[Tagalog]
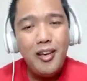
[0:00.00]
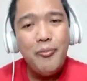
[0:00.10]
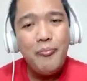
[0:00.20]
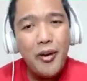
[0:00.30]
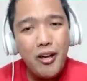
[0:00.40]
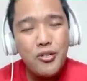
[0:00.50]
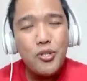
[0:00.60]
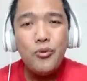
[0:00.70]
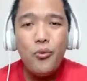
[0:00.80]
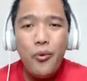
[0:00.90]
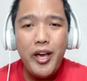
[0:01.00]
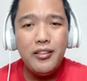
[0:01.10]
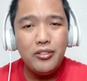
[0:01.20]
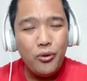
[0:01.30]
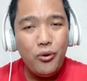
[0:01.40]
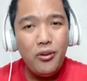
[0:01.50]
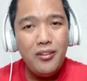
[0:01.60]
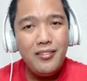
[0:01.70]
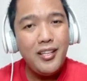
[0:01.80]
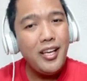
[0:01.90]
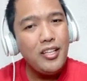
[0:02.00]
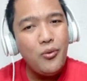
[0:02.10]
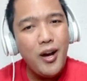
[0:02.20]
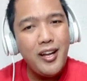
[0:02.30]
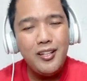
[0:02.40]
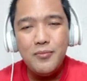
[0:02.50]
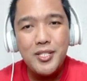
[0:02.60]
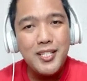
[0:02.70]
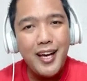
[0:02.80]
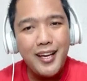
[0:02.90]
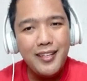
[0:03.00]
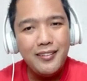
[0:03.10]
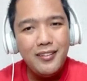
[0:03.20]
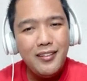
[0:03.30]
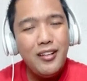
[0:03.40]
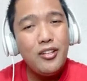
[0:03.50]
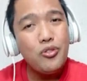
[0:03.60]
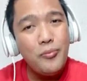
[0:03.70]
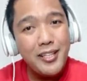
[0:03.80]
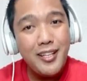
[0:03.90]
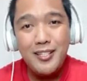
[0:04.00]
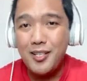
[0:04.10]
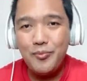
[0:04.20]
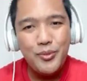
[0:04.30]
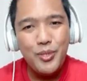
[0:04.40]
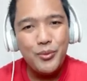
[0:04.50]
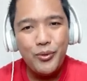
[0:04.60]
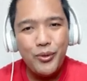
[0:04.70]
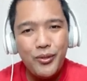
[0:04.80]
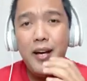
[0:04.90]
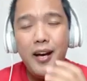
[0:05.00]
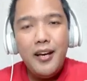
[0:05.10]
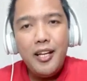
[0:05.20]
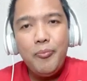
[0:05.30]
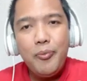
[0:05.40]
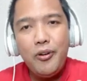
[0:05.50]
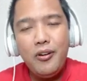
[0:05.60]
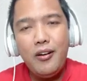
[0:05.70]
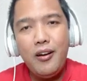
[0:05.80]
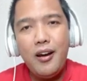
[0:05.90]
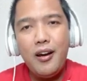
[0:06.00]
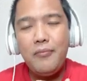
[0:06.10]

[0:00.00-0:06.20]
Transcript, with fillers: Pero yung kwento na iniwanan mo sa akin tumatak sa puso ko. Ari po, ang um,